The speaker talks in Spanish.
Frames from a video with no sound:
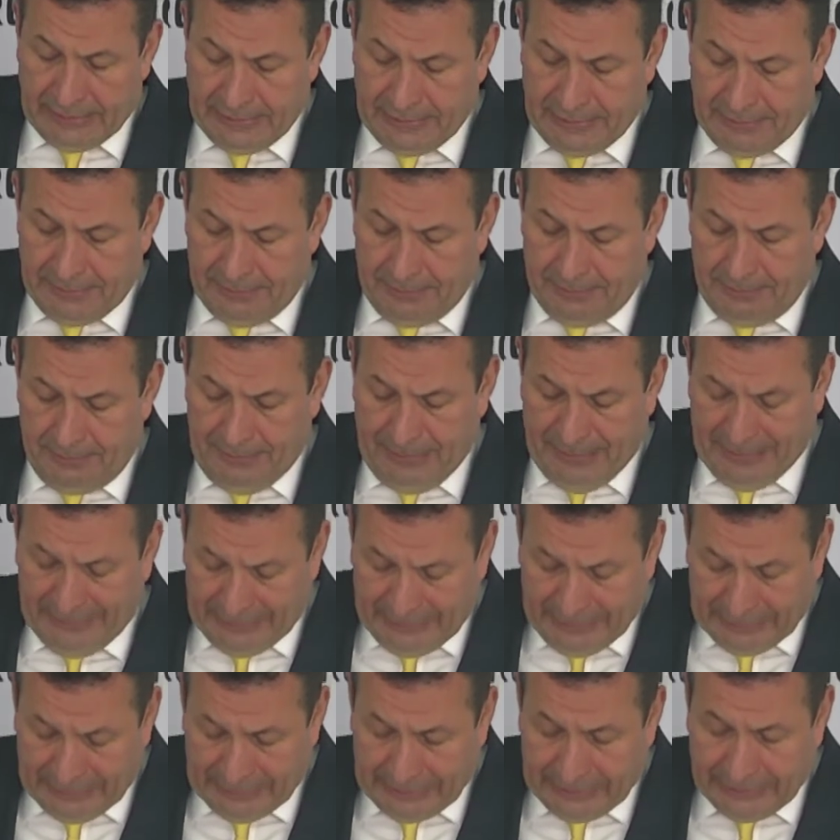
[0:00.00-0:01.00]
Me
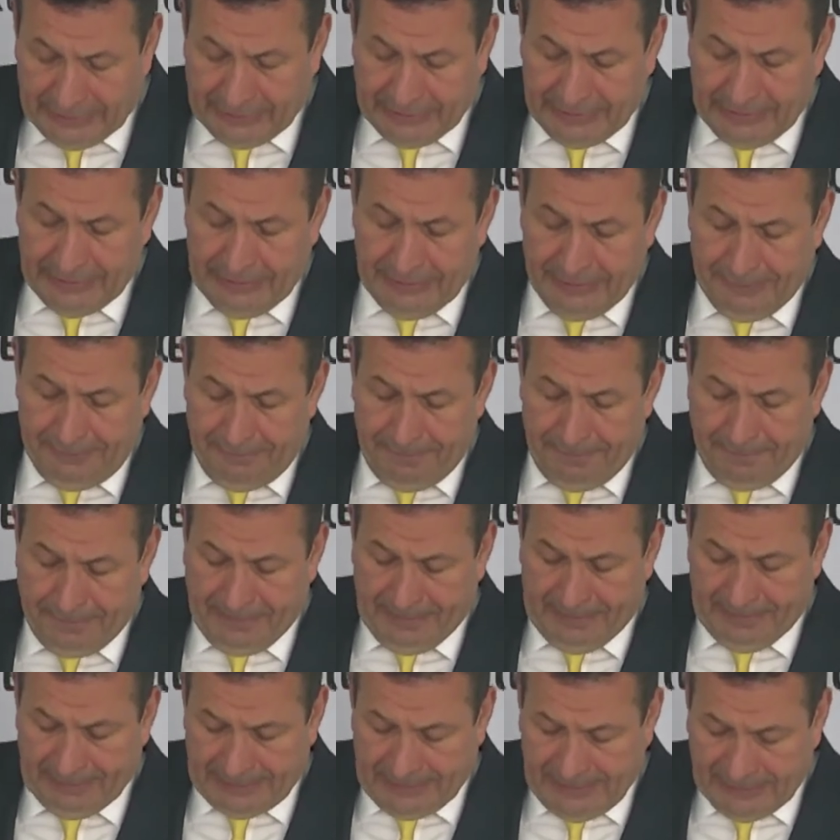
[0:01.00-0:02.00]
agrada la idea de que
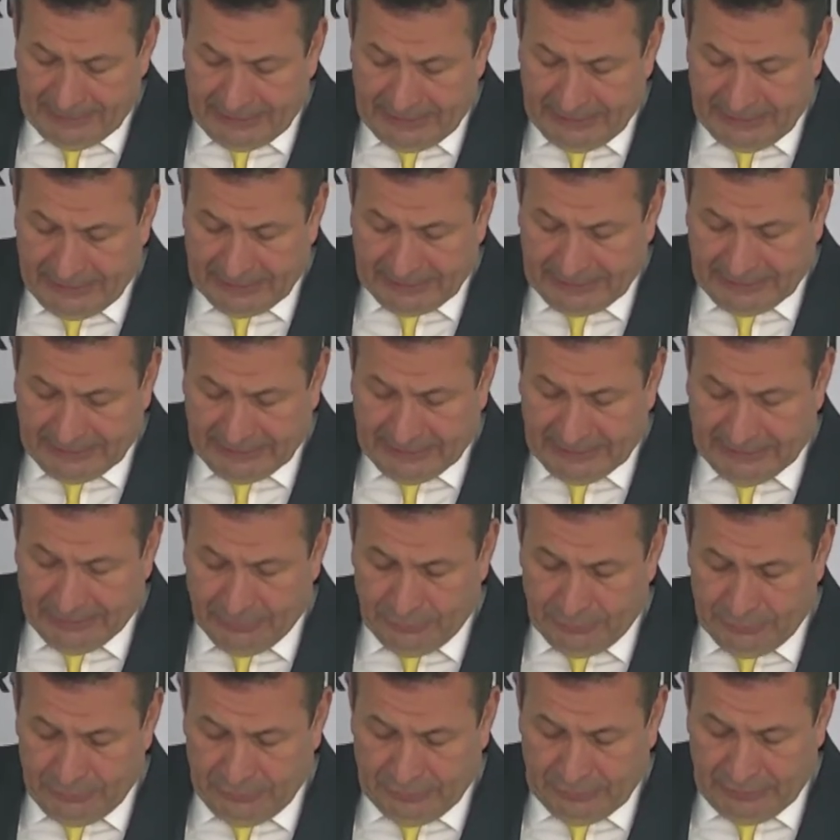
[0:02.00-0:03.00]
se haya decidido
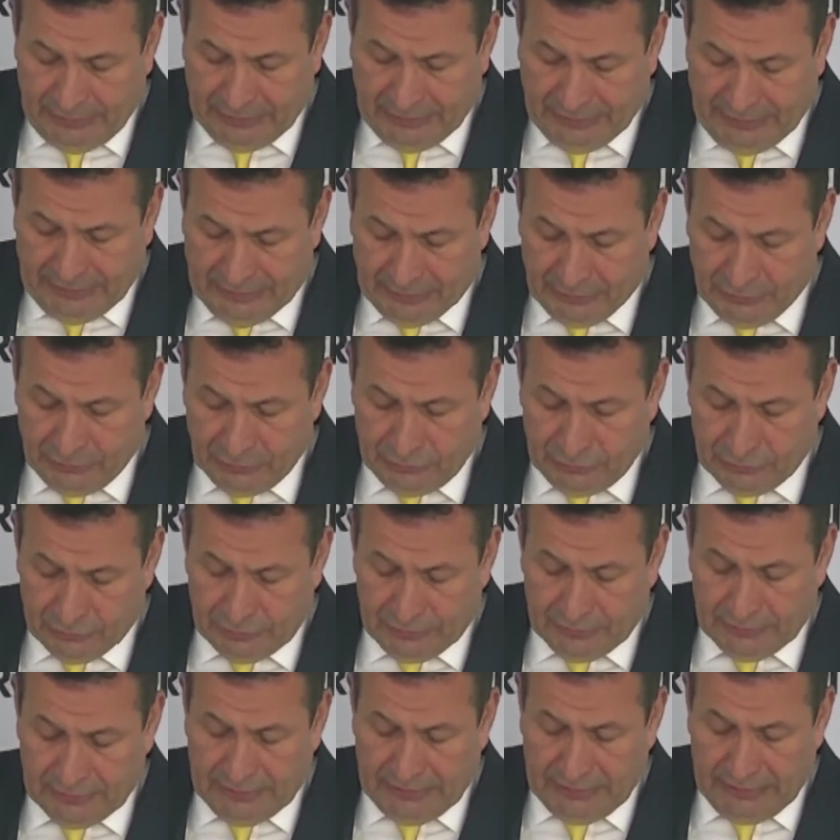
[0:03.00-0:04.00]
salirnos
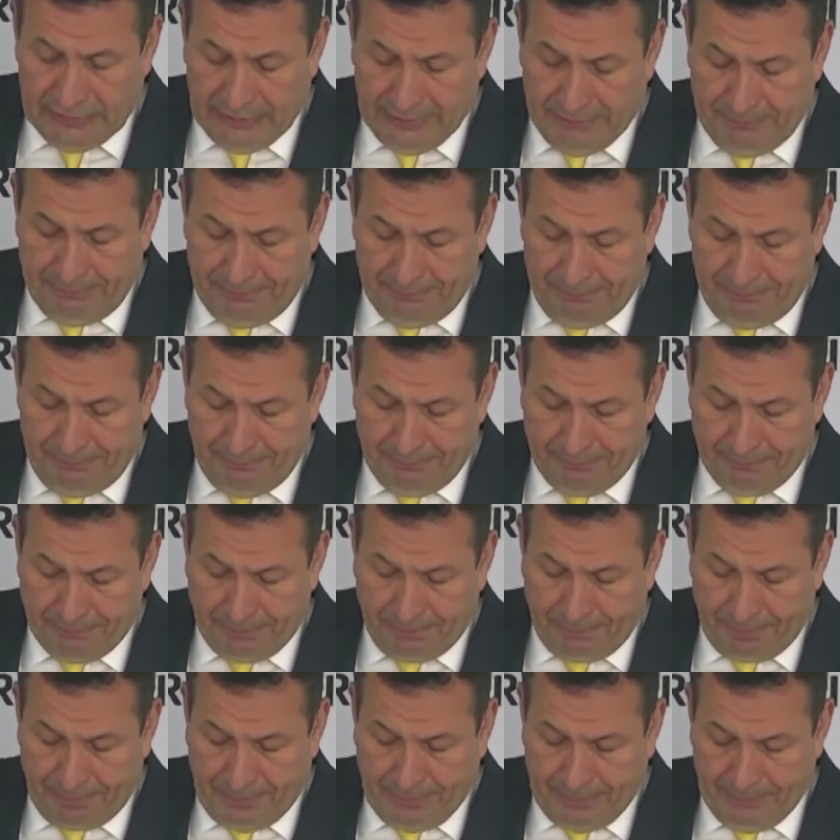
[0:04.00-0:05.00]
del
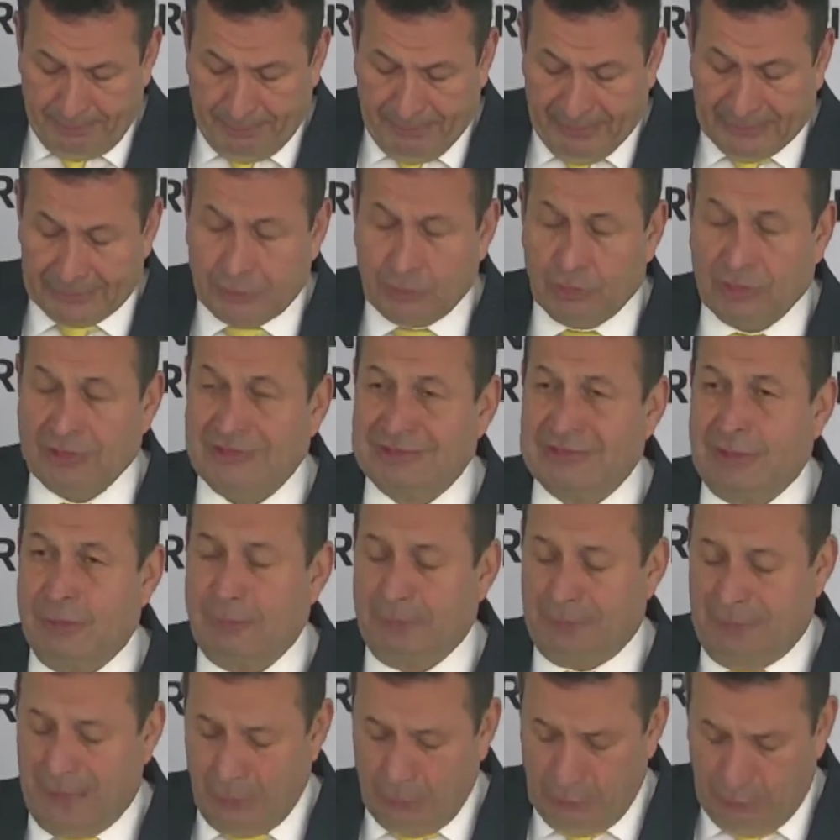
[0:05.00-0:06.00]
pacto de Sao
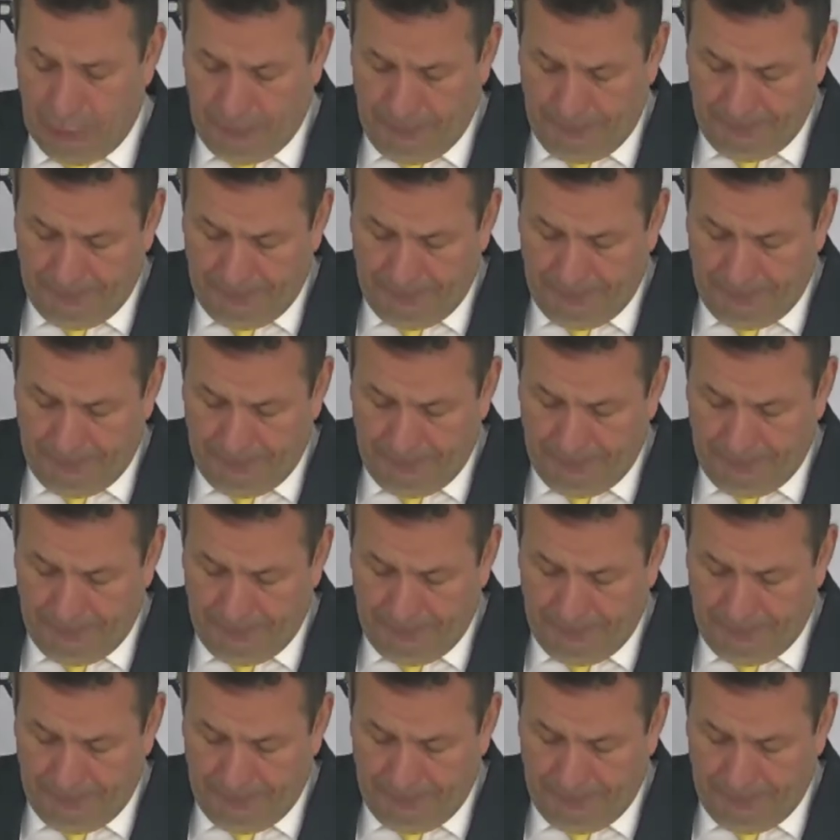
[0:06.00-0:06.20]
Paulo.